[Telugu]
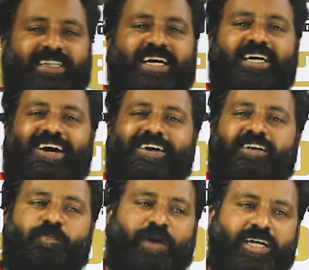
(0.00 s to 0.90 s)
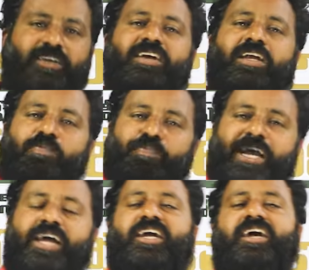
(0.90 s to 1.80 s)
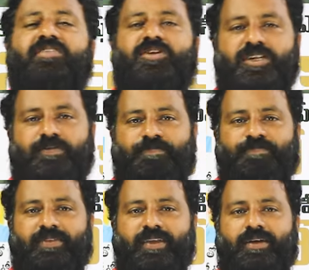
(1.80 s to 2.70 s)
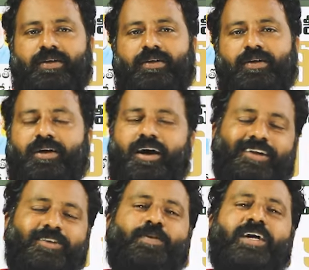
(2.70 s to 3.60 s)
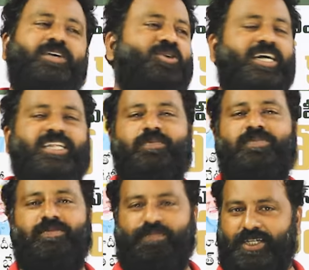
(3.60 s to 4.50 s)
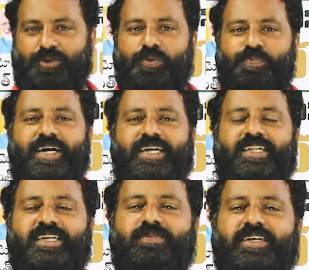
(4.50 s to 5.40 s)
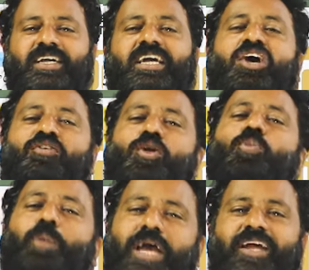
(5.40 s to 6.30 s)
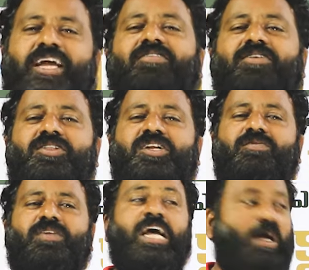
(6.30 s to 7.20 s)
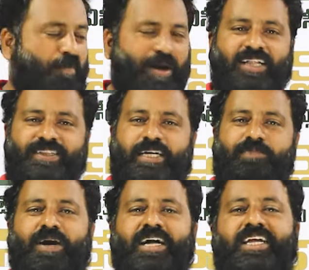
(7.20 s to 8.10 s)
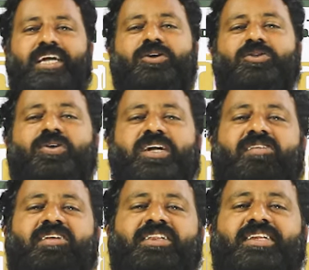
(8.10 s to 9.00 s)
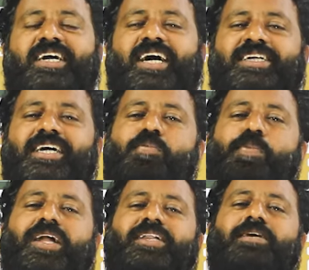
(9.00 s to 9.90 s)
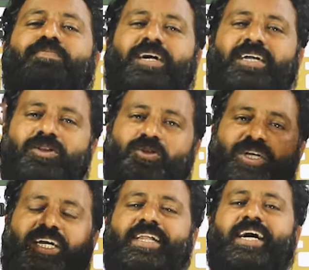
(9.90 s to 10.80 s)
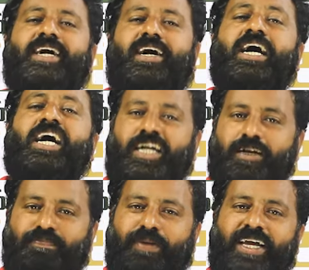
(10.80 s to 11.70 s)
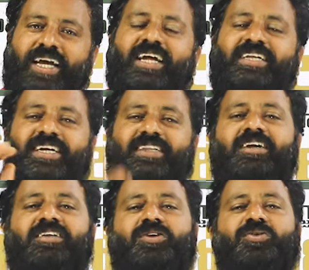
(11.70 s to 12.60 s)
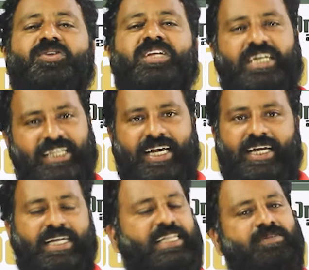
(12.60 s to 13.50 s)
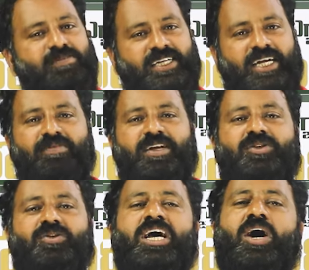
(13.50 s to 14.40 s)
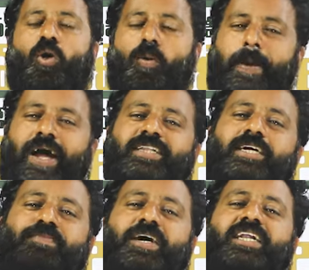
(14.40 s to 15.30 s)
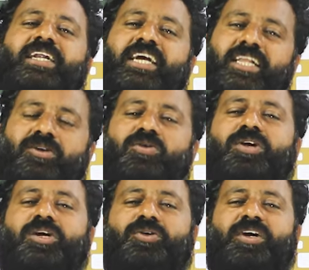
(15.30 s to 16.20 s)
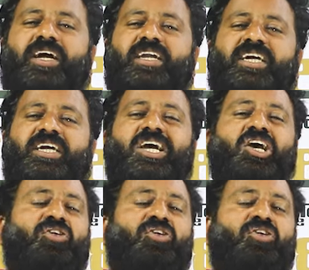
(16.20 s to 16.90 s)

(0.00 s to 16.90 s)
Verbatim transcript: జనతా కాంగ్రెస్ పార్టీ వీళ్ళు పేరుకే విరుద్ధం కాంగ్రెస్ పార్టీ ఒక కథ చెప్తుంది బీజేపీ పార్టీ కథ చెప్తుంది అని వీళ్ళు పేరుకే విరుద్ధం ప్రాంతీయ పార్టీ ఎదుగుతుంటే వీళ్ళిద్దరు కలిసి ఆ ప్రాంతీయ పార్టీని తొక్కేదాకా డెబ్బై ఏళ్ళ చరిత్ర జరుగుతుంది ఇదే ఇంతకు మించి ఏం లేదు ఓ ప్రాంతీయ పార్టీని ఎదగకుండా చూడడానికి